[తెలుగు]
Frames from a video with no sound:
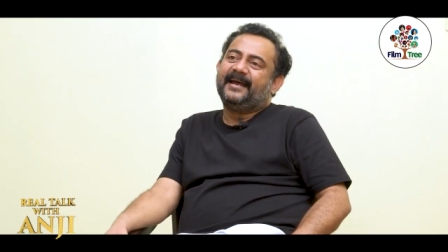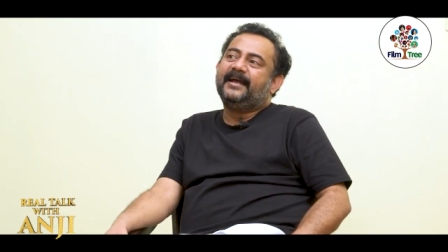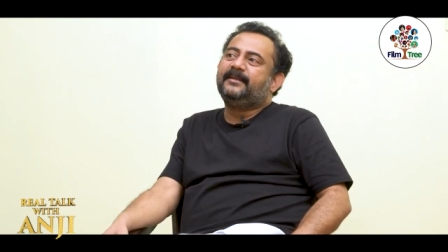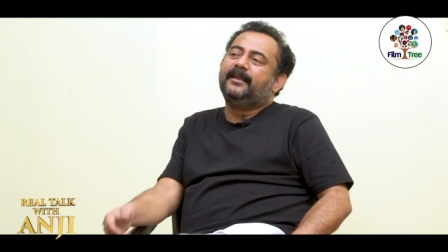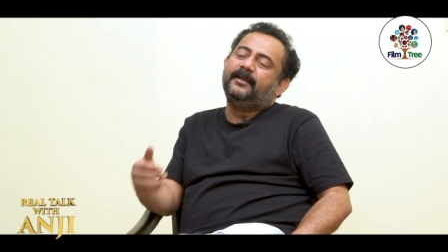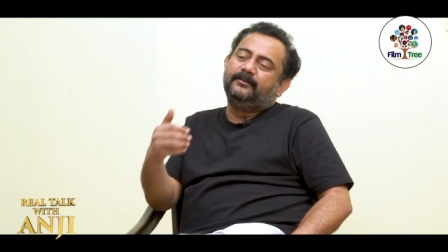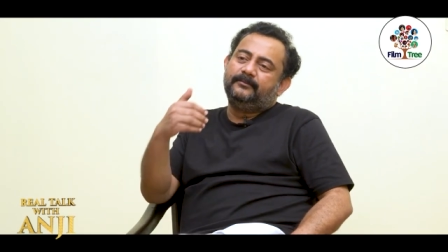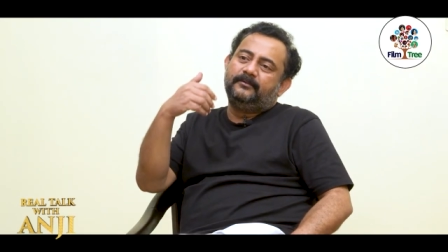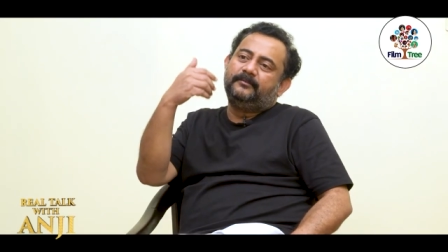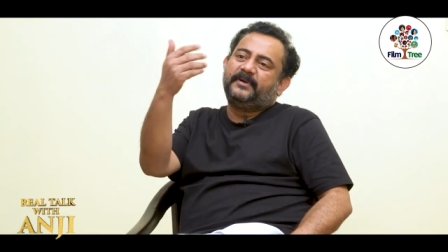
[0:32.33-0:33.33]
అయితే నేను
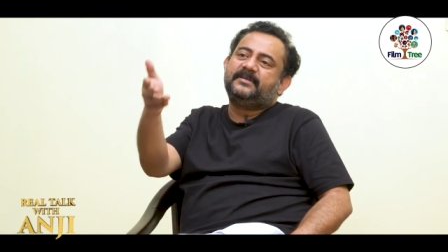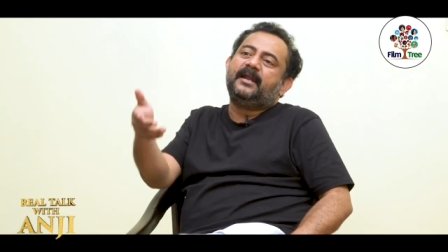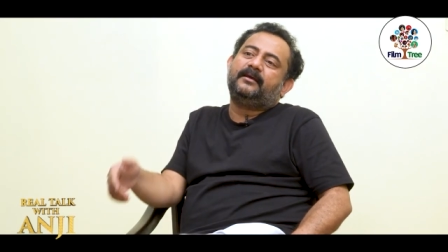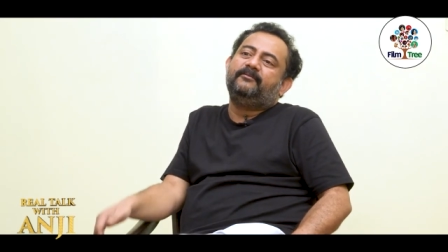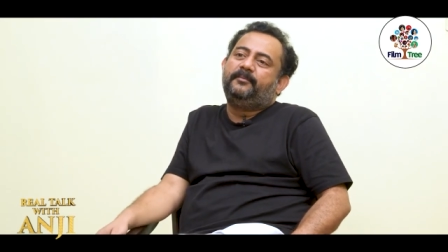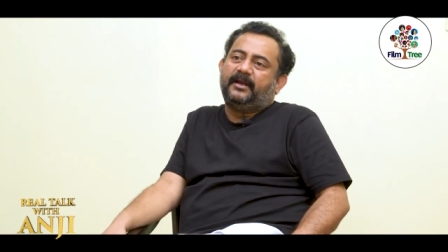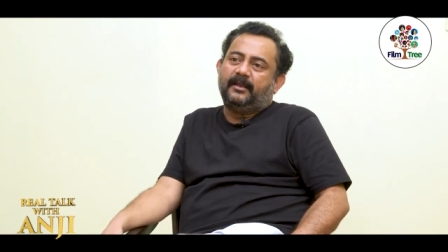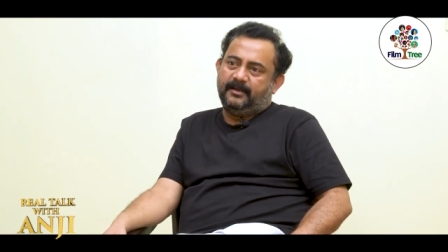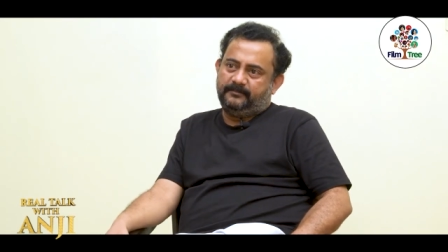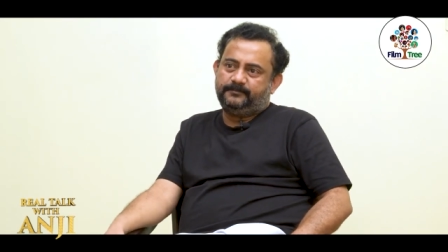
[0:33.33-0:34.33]
పద్య నాటకం వైపు వెళ్ళాలా